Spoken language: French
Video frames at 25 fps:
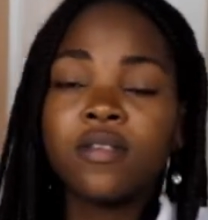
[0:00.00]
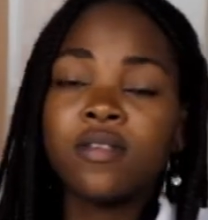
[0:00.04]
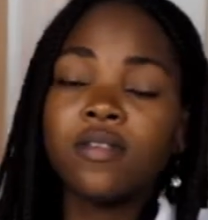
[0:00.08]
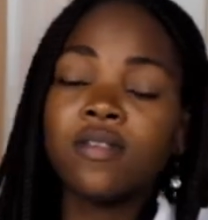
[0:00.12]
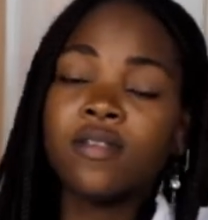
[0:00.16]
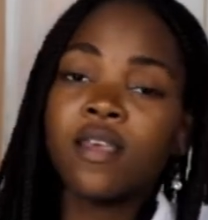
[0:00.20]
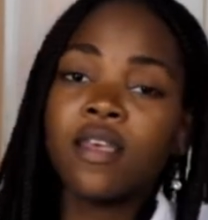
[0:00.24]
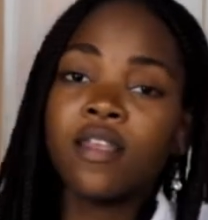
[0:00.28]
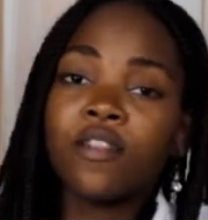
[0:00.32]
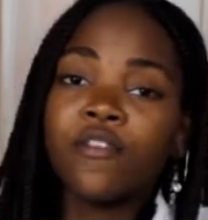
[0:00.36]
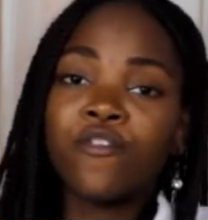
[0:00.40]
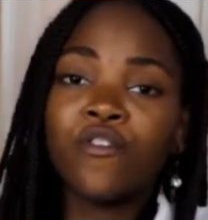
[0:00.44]

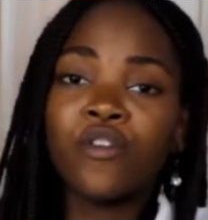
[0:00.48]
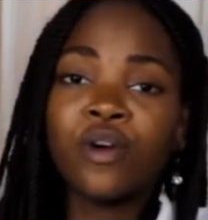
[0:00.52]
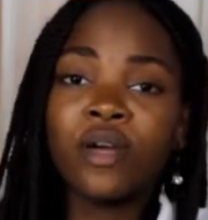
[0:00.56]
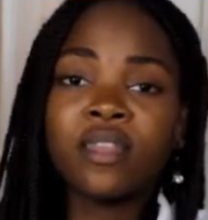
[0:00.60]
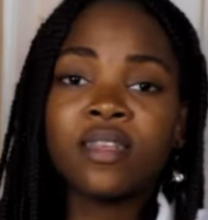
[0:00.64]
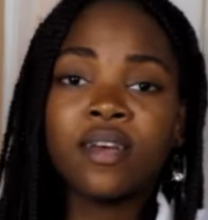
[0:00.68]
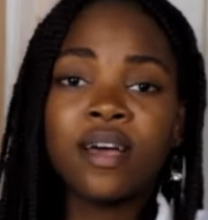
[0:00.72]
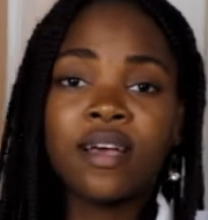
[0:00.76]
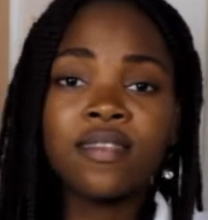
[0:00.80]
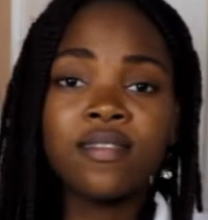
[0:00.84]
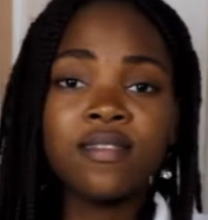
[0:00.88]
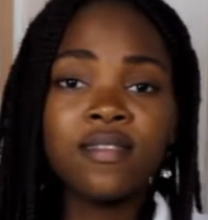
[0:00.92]
7.
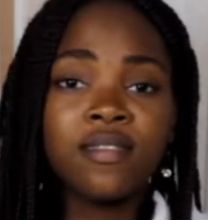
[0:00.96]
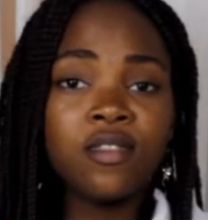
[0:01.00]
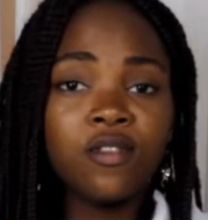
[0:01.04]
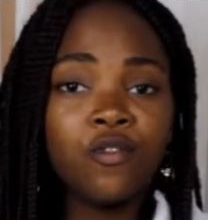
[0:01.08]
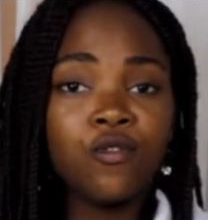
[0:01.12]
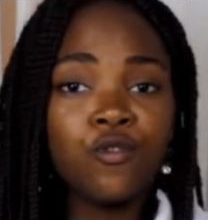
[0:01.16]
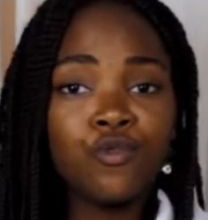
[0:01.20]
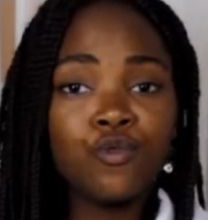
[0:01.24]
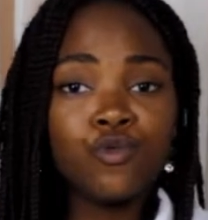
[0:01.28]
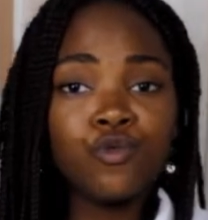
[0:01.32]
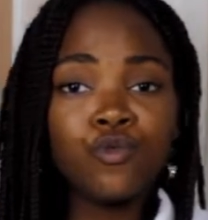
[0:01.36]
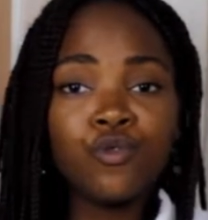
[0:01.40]
Faut être
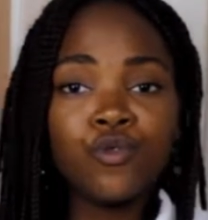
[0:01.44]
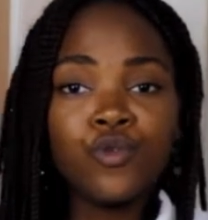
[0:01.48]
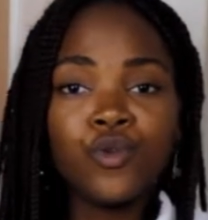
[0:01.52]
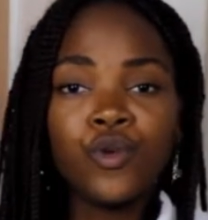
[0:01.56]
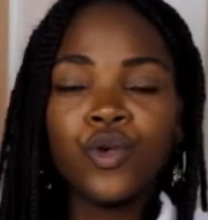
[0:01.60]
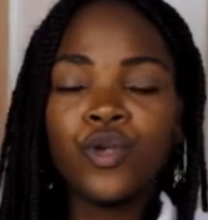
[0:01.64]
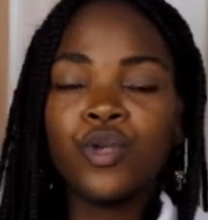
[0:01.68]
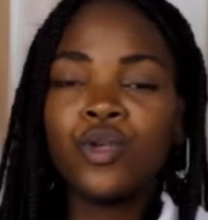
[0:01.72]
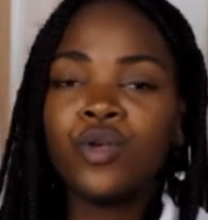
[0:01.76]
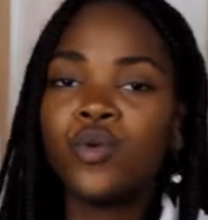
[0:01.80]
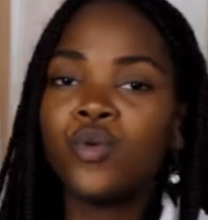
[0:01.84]
assidu.